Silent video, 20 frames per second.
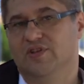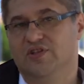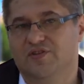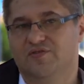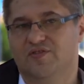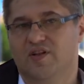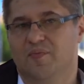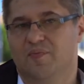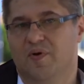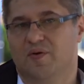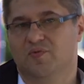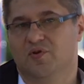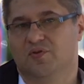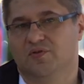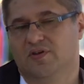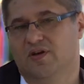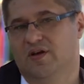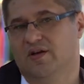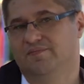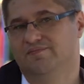Dziwna
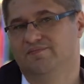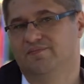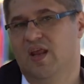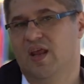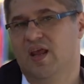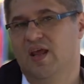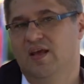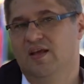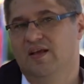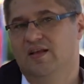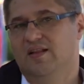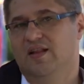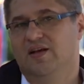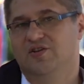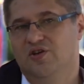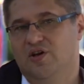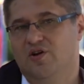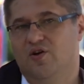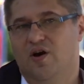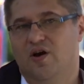pamiątka.
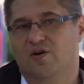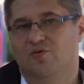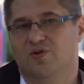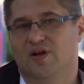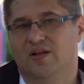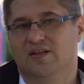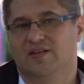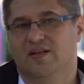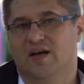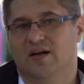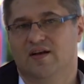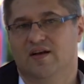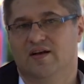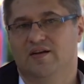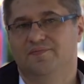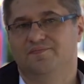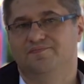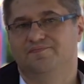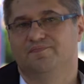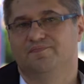Dlaczego akurat taka?